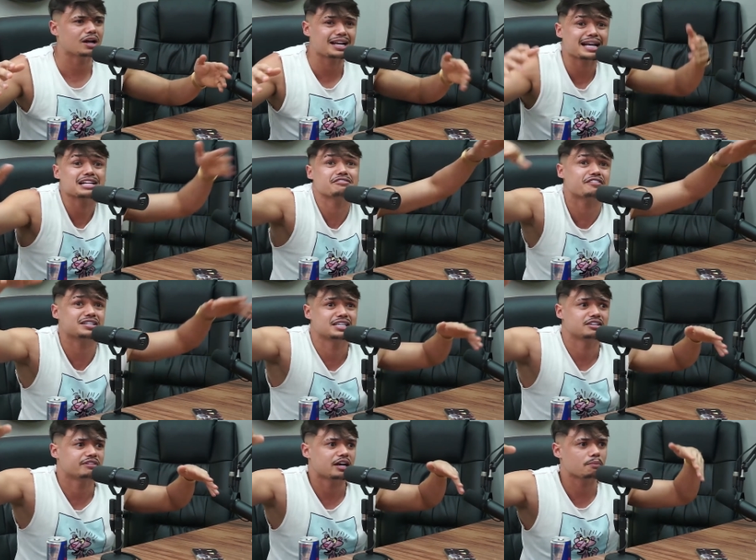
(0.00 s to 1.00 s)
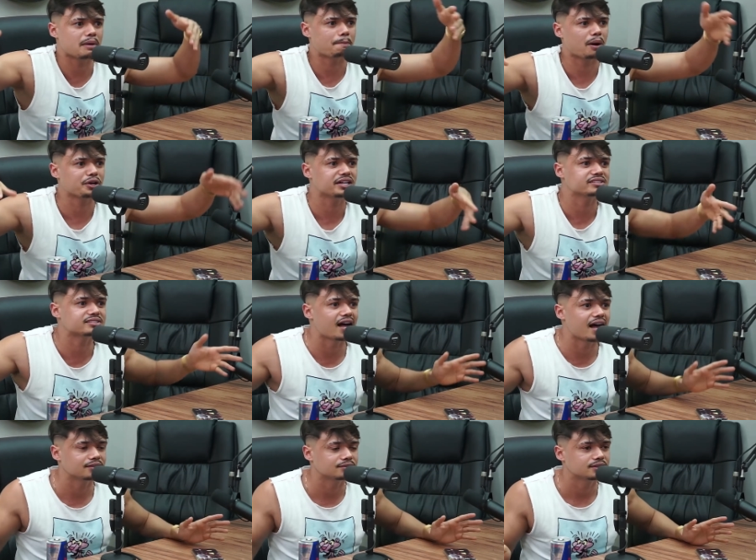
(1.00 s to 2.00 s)
O que, é que a gente vai fazer? Vai comer pão e
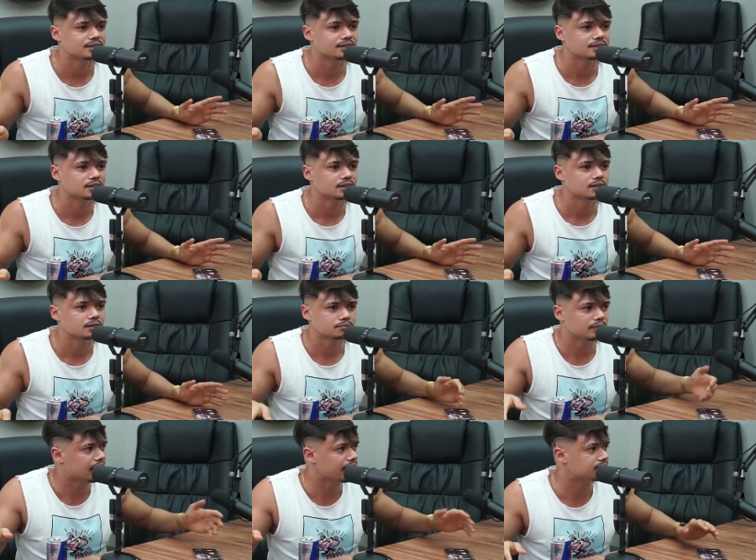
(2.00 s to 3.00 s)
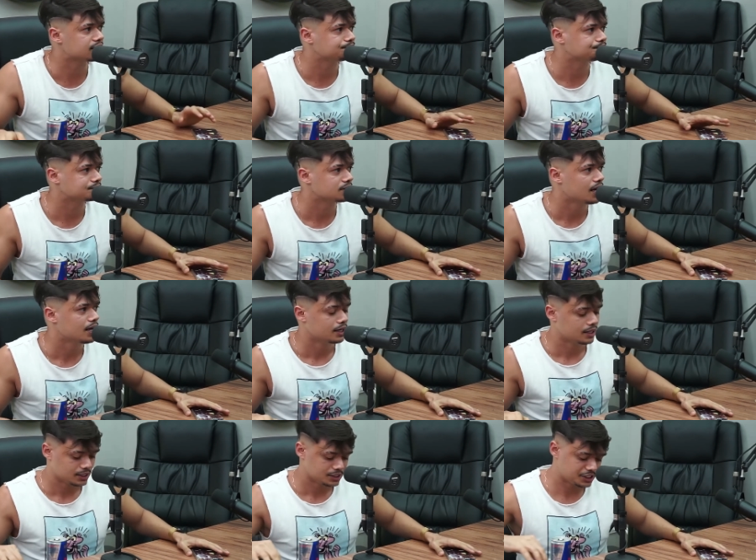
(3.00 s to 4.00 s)
dançar. Beleza.
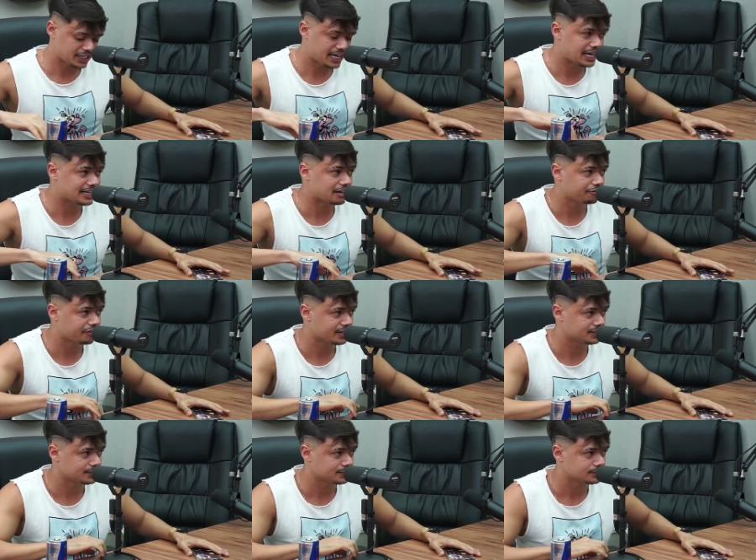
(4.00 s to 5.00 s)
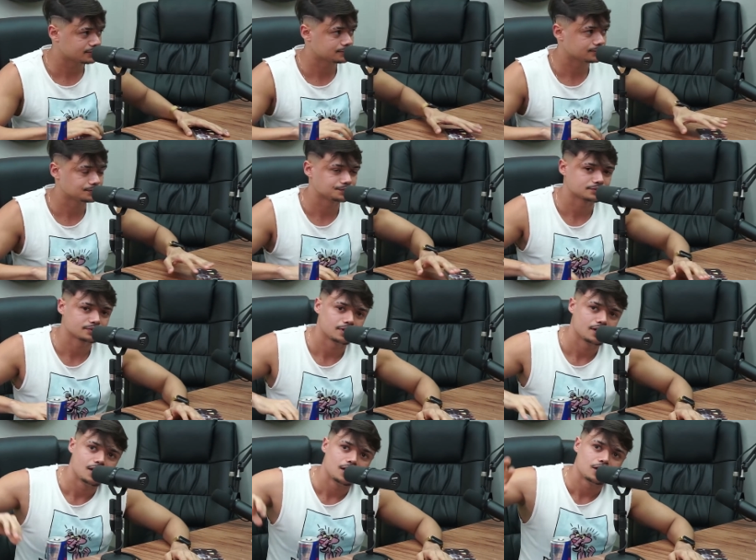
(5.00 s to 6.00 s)
Cheguei lá na frente.
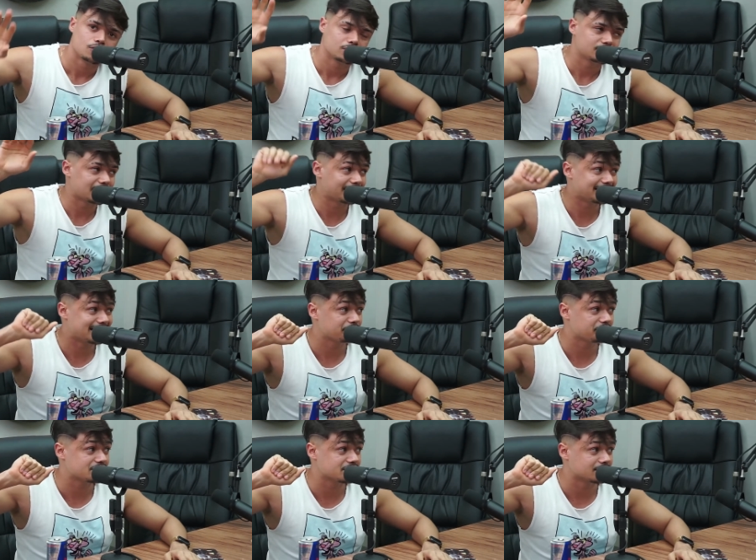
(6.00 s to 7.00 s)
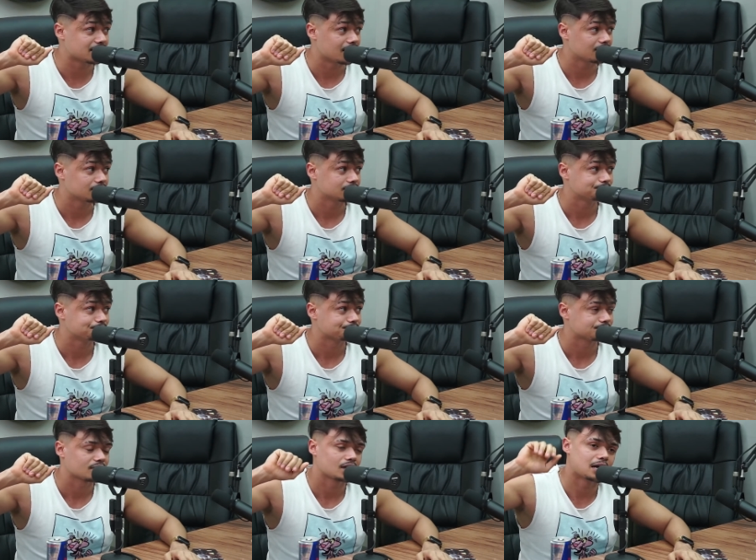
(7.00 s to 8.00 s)
É dia de visita.
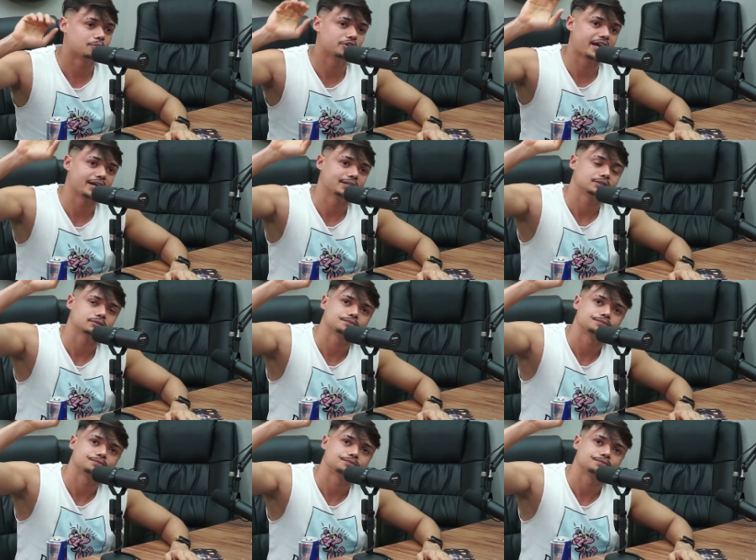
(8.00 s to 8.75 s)
A mulher.